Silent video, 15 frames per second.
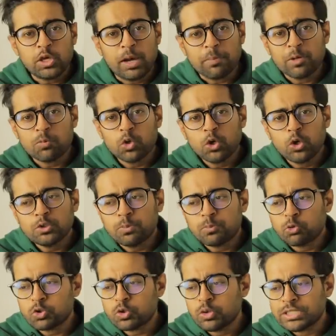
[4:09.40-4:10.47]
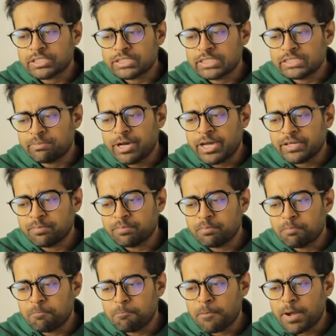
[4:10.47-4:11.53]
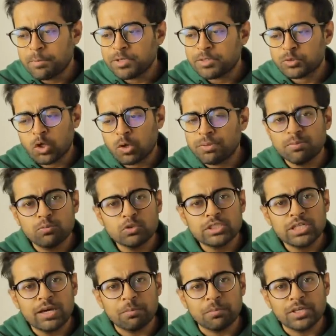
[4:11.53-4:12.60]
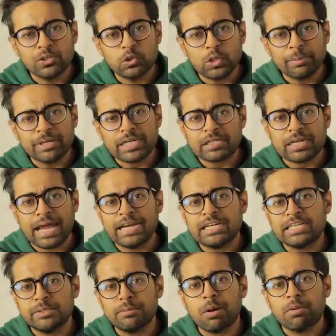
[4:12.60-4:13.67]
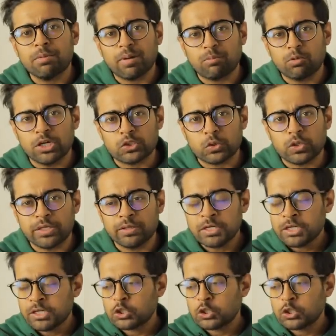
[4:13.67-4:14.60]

তো আপনার মনে হয়তো প্রশ্ন আসছে যে ভাই আমি সবই বুঝলাম কিন্তু আমি ক্লায়েন্ট কিভাবে পাবো আসলে